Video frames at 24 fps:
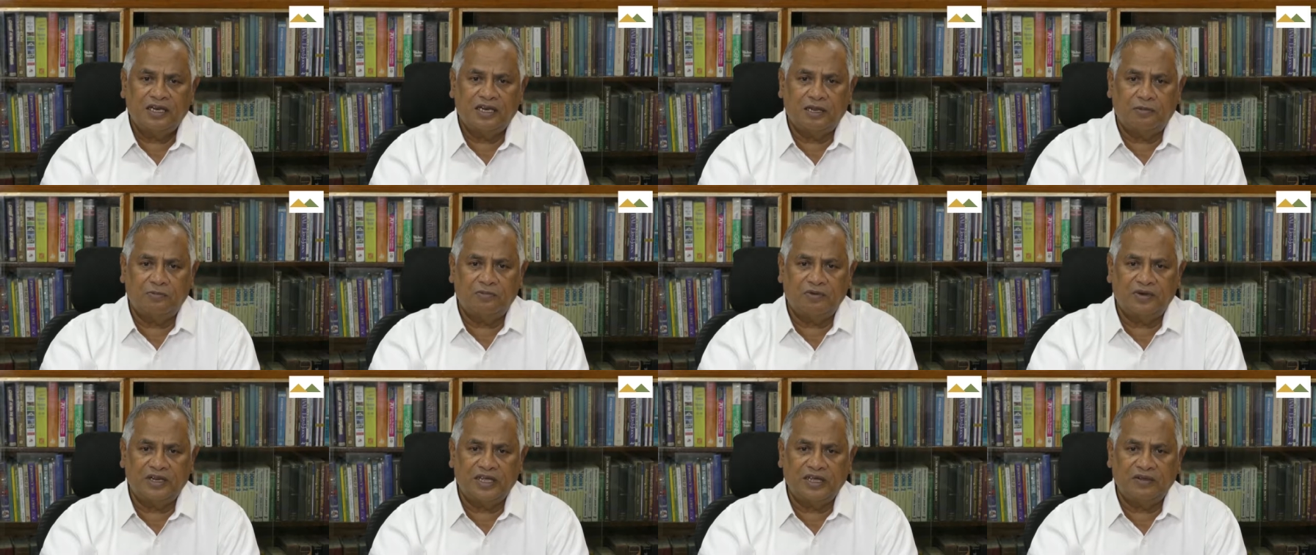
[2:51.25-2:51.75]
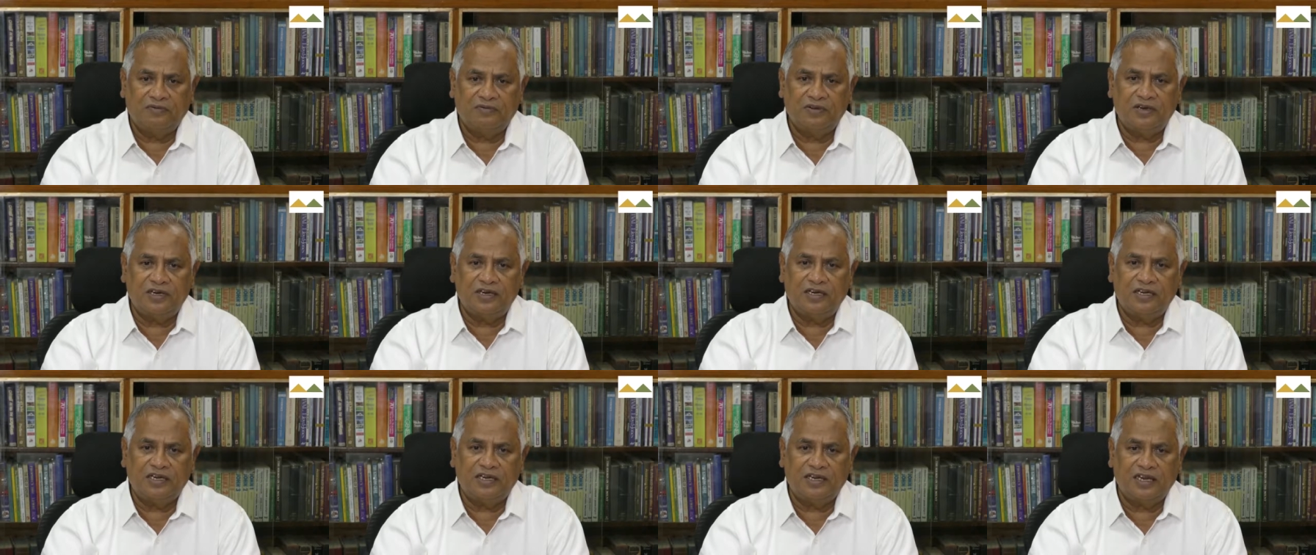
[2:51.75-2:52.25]
நம்முடைய
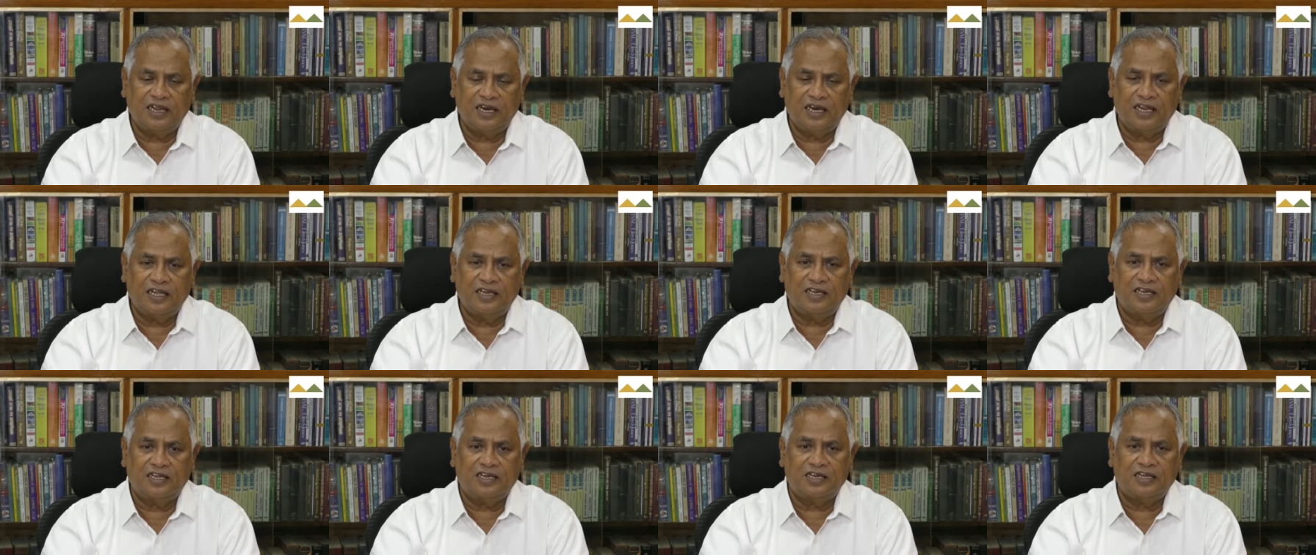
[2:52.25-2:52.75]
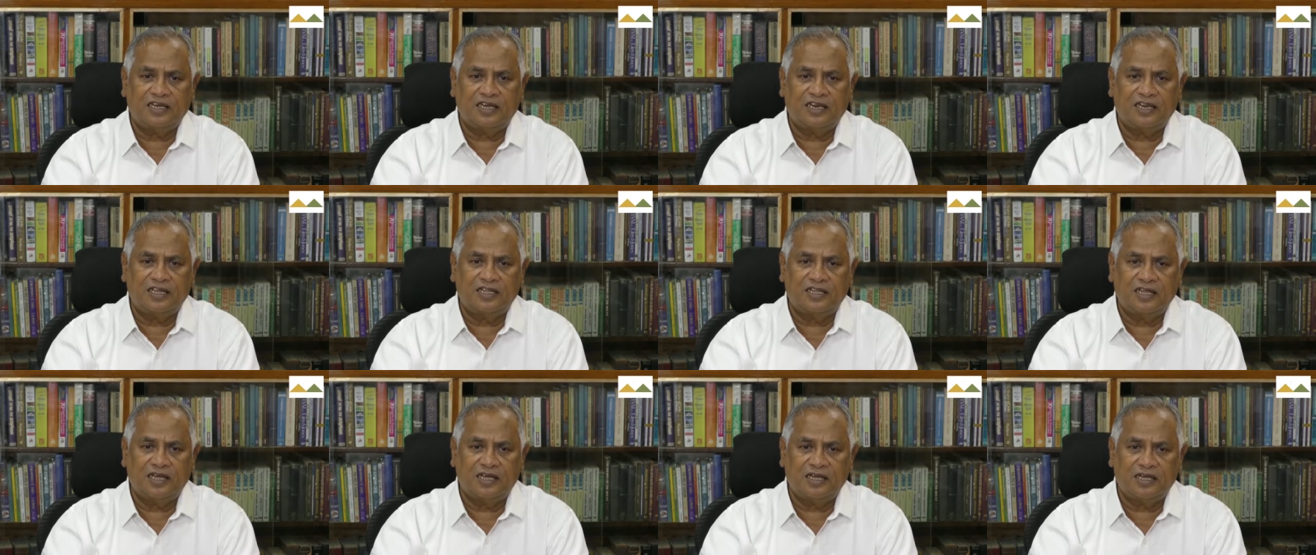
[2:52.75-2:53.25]
வீடு நிலை
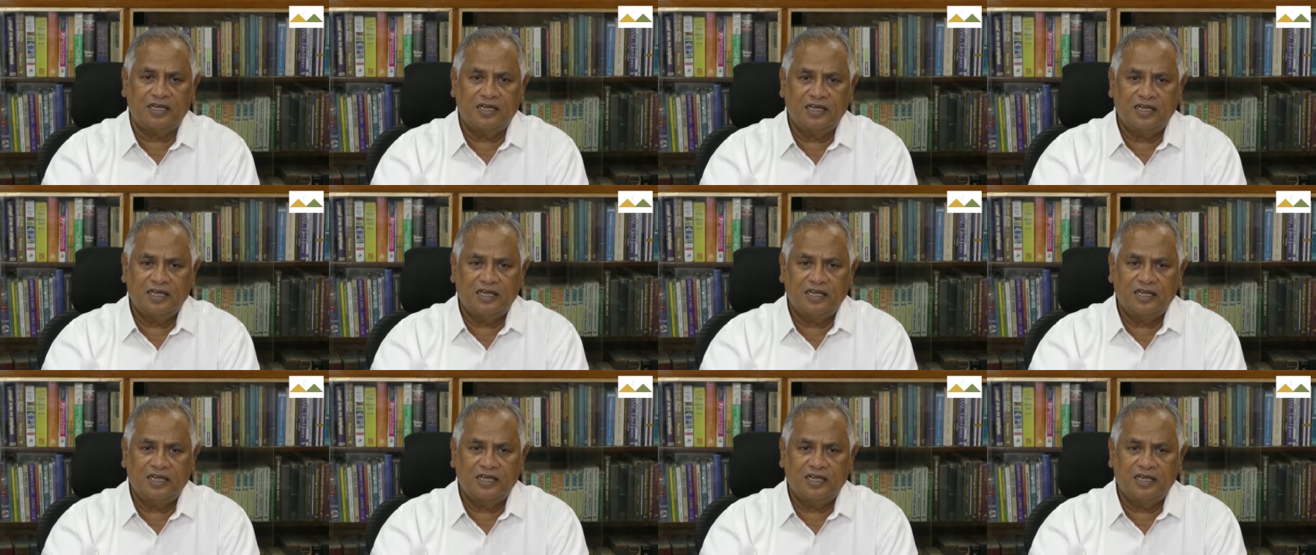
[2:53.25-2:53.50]
நிற்கிறதா